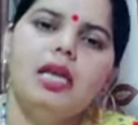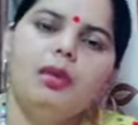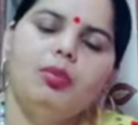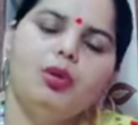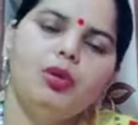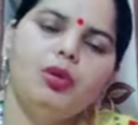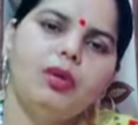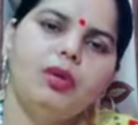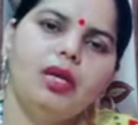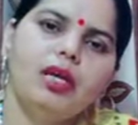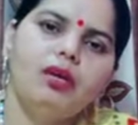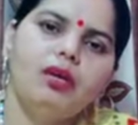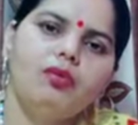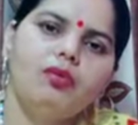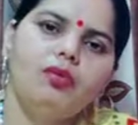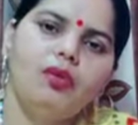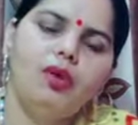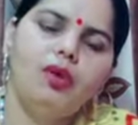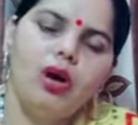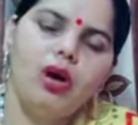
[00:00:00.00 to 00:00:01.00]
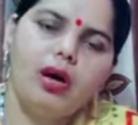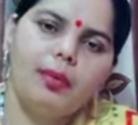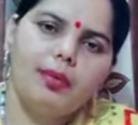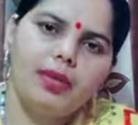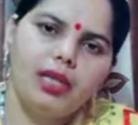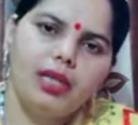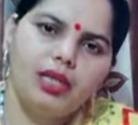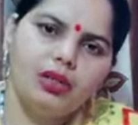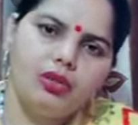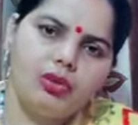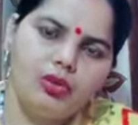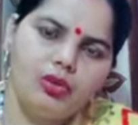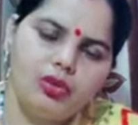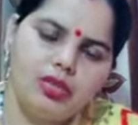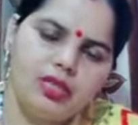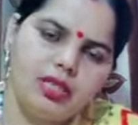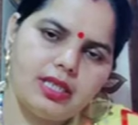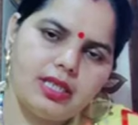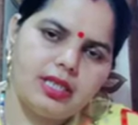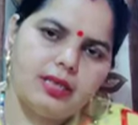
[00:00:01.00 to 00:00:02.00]
जयपुर में वो अपने
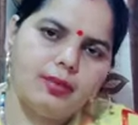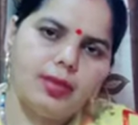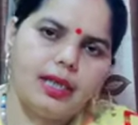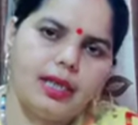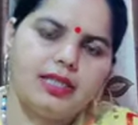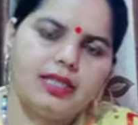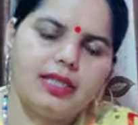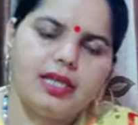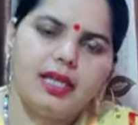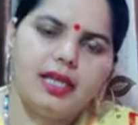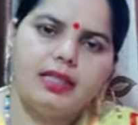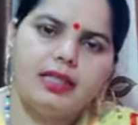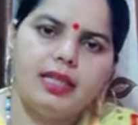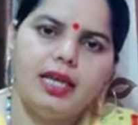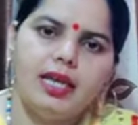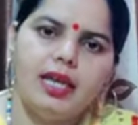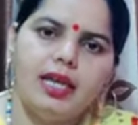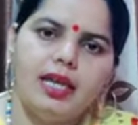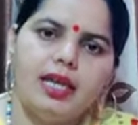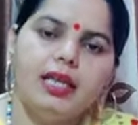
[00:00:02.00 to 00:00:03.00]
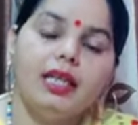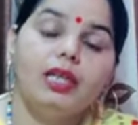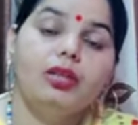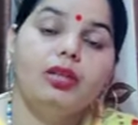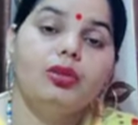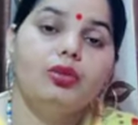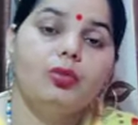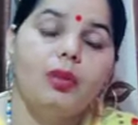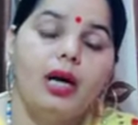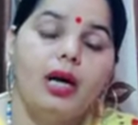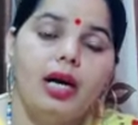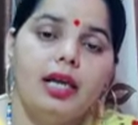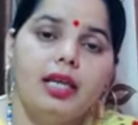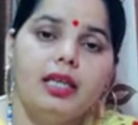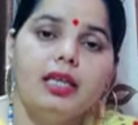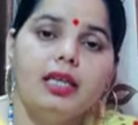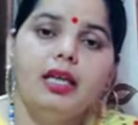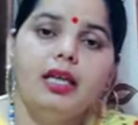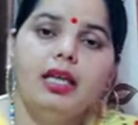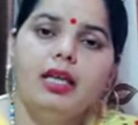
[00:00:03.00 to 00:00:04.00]
दोस्त से बात चलाता है कि
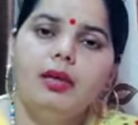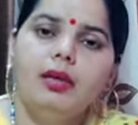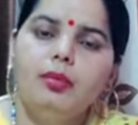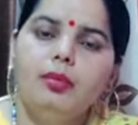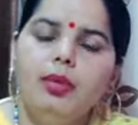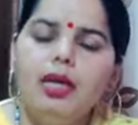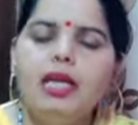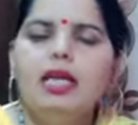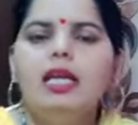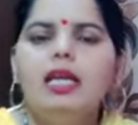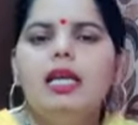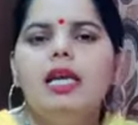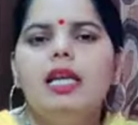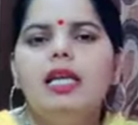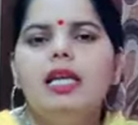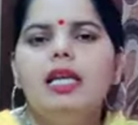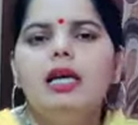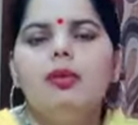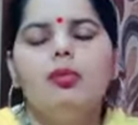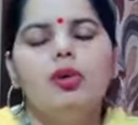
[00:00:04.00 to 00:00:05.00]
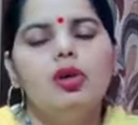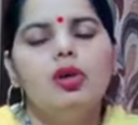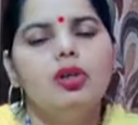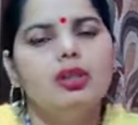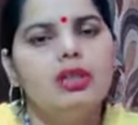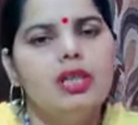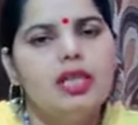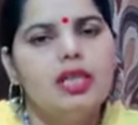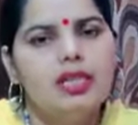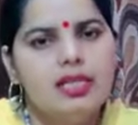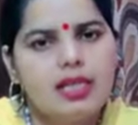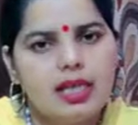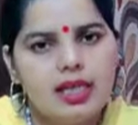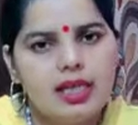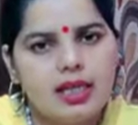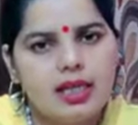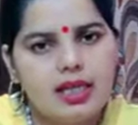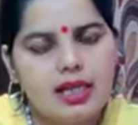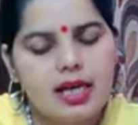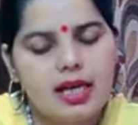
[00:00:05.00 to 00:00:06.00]
तुम्हारी बेटी के लिए एक बहुत ही अच्छा
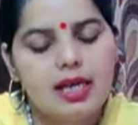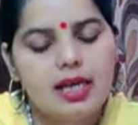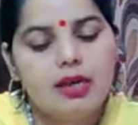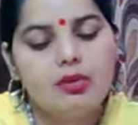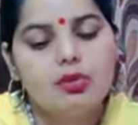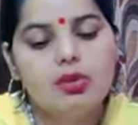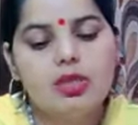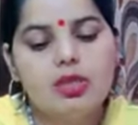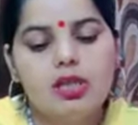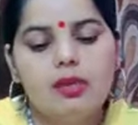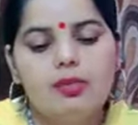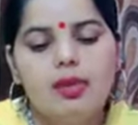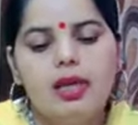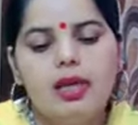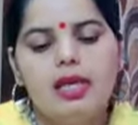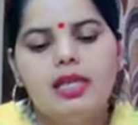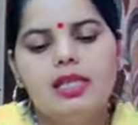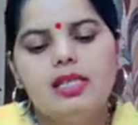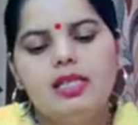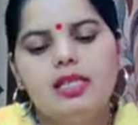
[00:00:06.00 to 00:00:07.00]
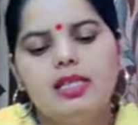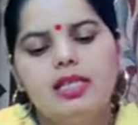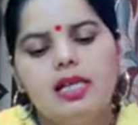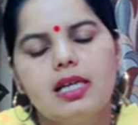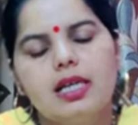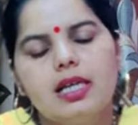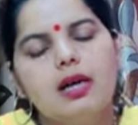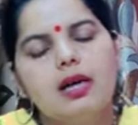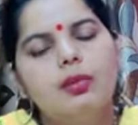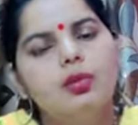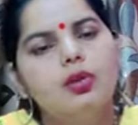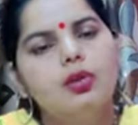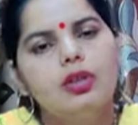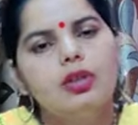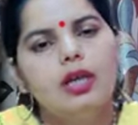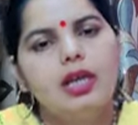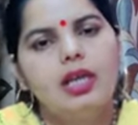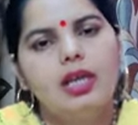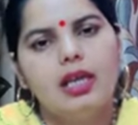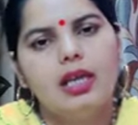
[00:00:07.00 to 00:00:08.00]
लड़का है उसकी बेटी जिसका नाम
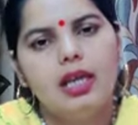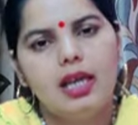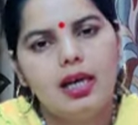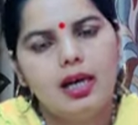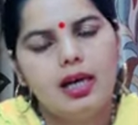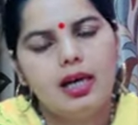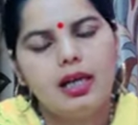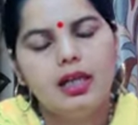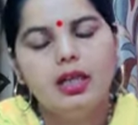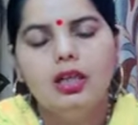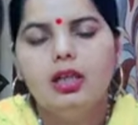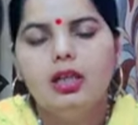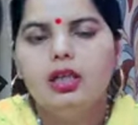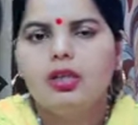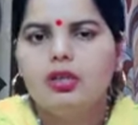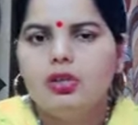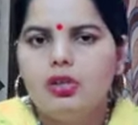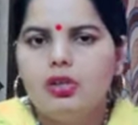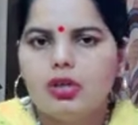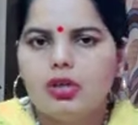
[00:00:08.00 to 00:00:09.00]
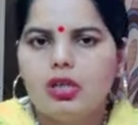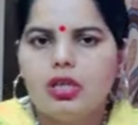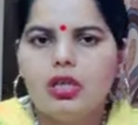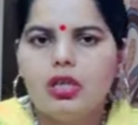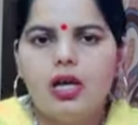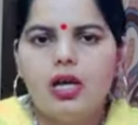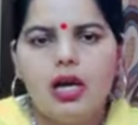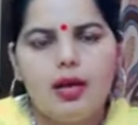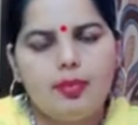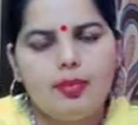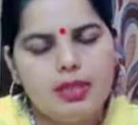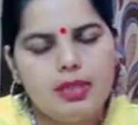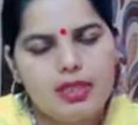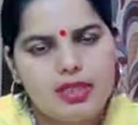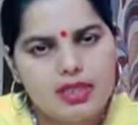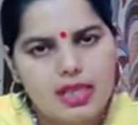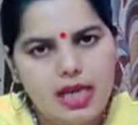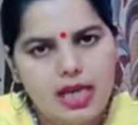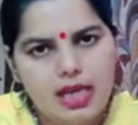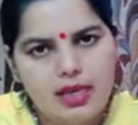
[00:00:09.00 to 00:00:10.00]
होता है नेहा जो कि अपनी
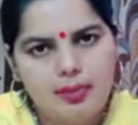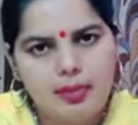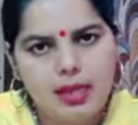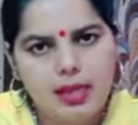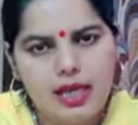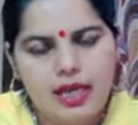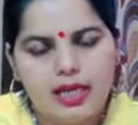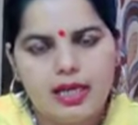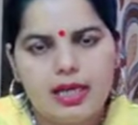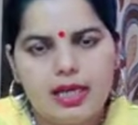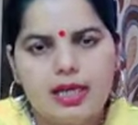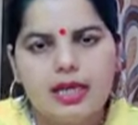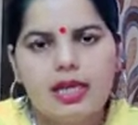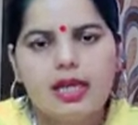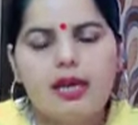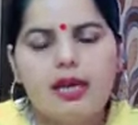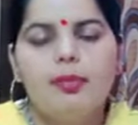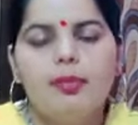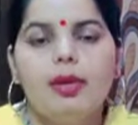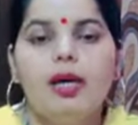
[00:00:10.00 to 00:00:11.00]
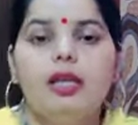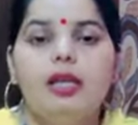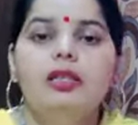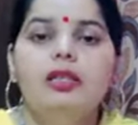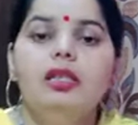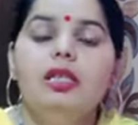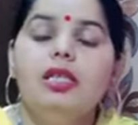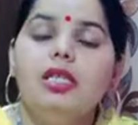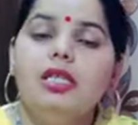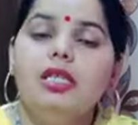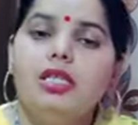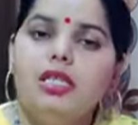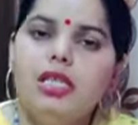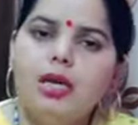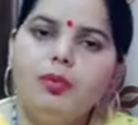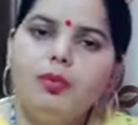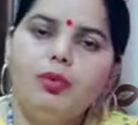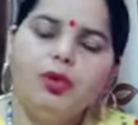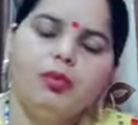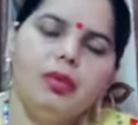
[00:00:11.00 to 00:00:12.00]
सारी पढ़ाई करने के बाद
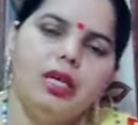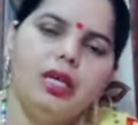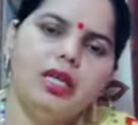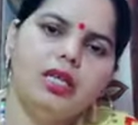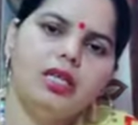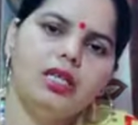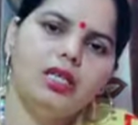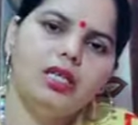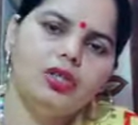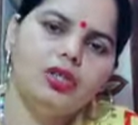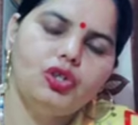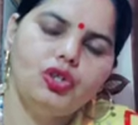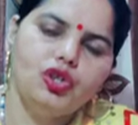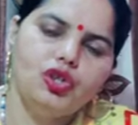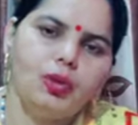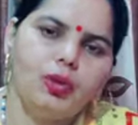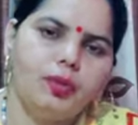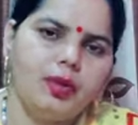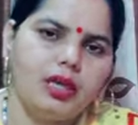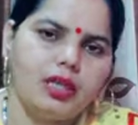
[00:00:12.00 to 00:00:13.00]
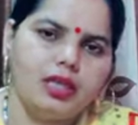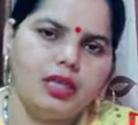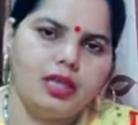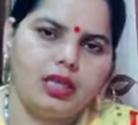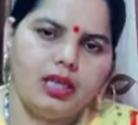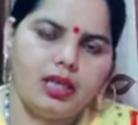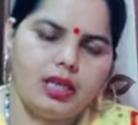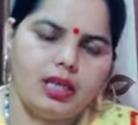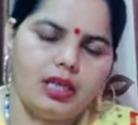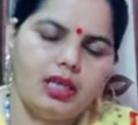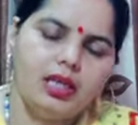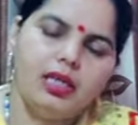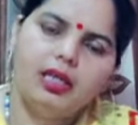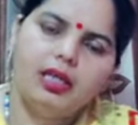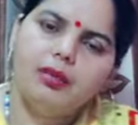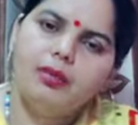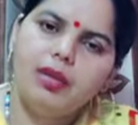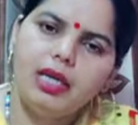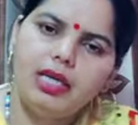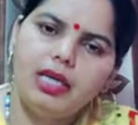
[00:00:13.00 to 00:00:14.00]
जयपुर में ही जॉब करती है
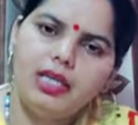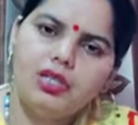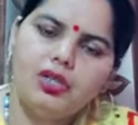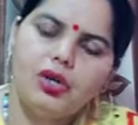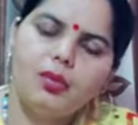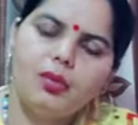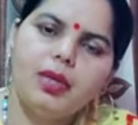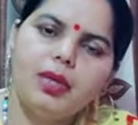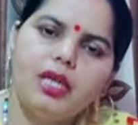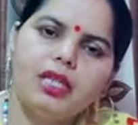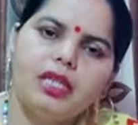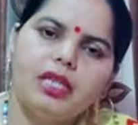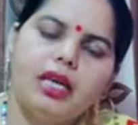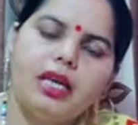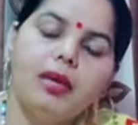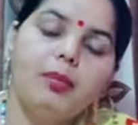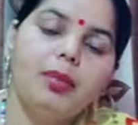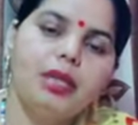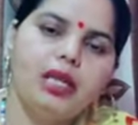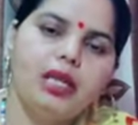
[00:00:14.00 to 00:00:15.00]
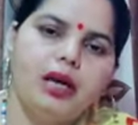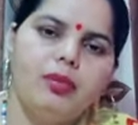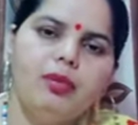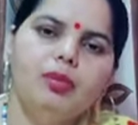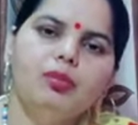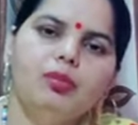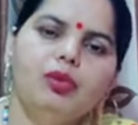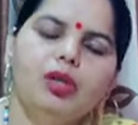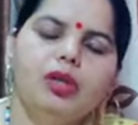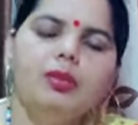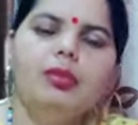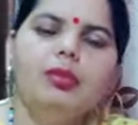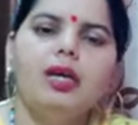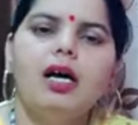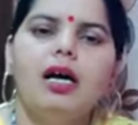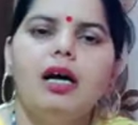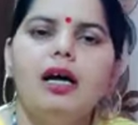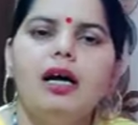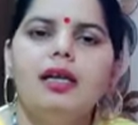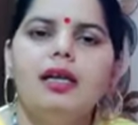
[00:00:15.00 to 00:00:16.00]
बेटी जॉब करती है पिता भी मुनीम
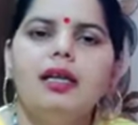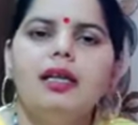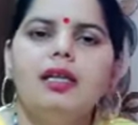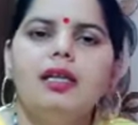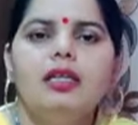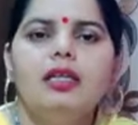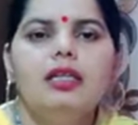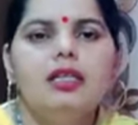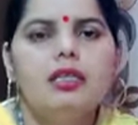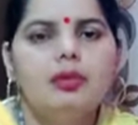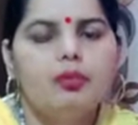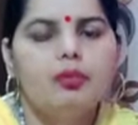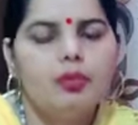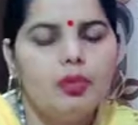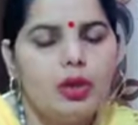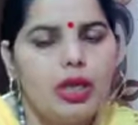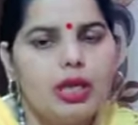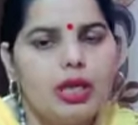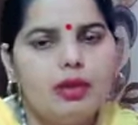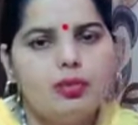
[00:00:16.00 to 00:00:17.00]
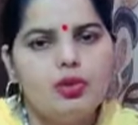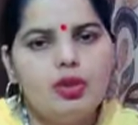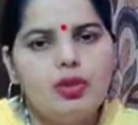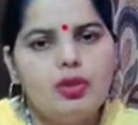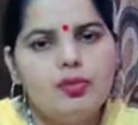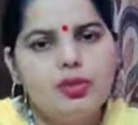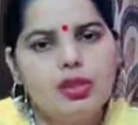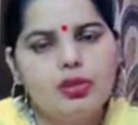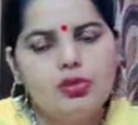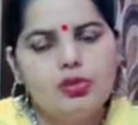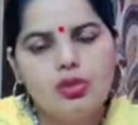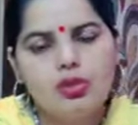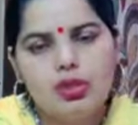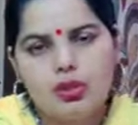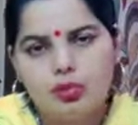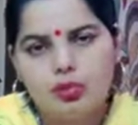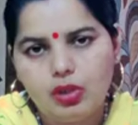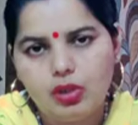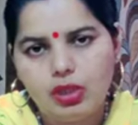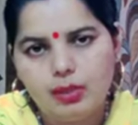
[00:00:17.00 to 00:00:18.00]
रहा है जब एक मुनीम से
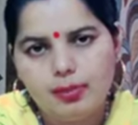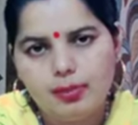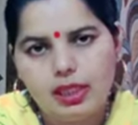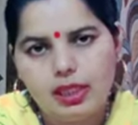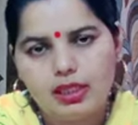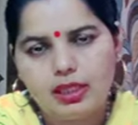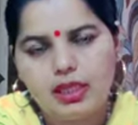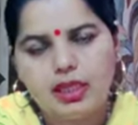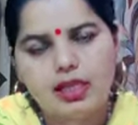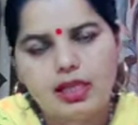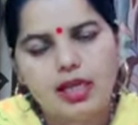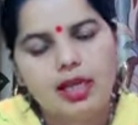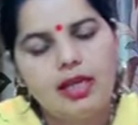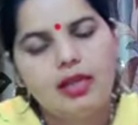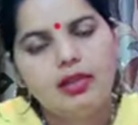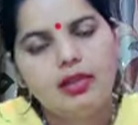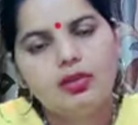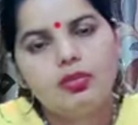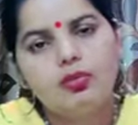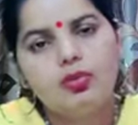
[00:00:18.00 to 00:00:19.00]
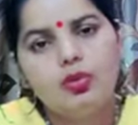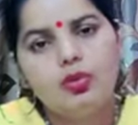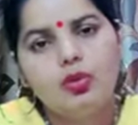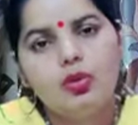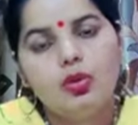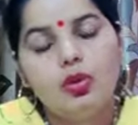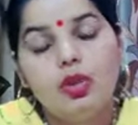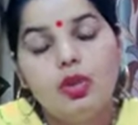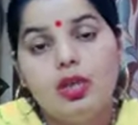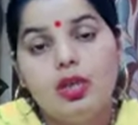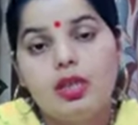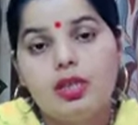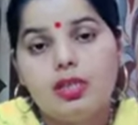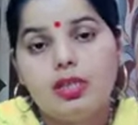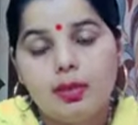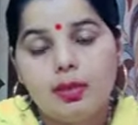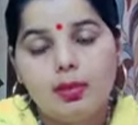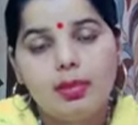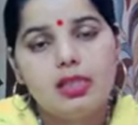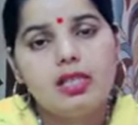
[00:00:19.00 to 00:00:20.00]
दूसरा मुनीम बात कर रहा है तो वो
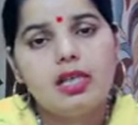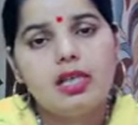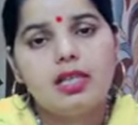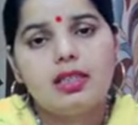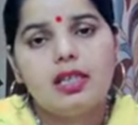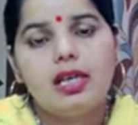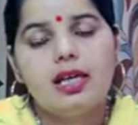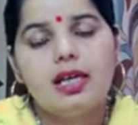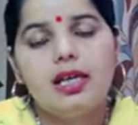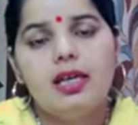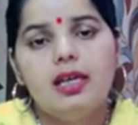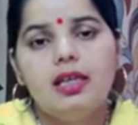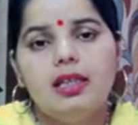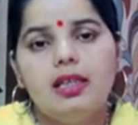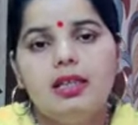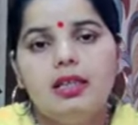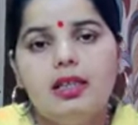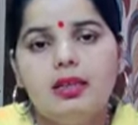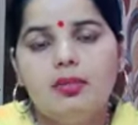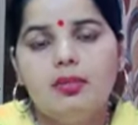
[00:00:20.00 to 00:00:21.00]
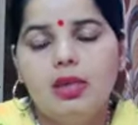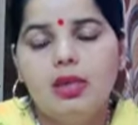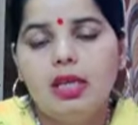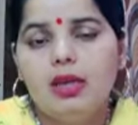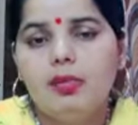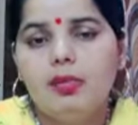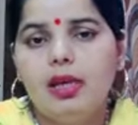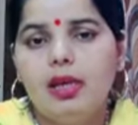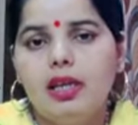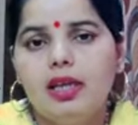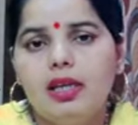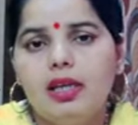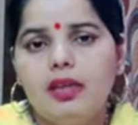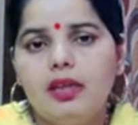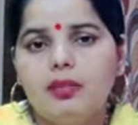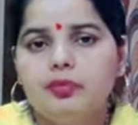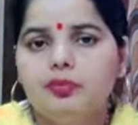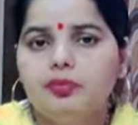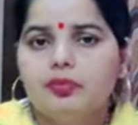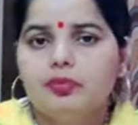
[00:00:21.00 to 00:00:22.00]
समझ जाता है कि मेरी
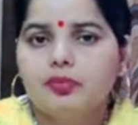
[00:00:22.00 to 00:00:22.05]
बेटी